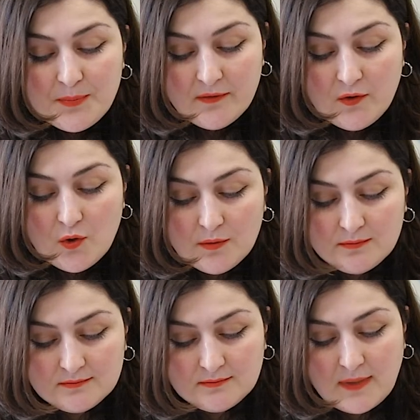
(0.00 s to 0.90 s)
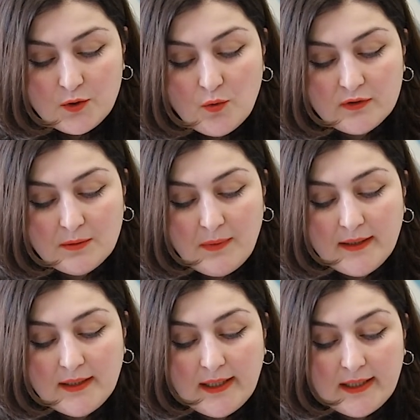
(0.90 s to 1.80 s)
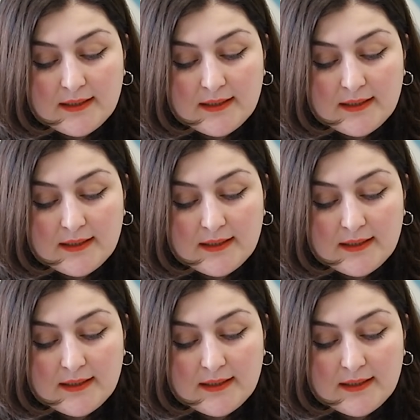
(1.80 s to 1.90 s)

привлек мое внимание,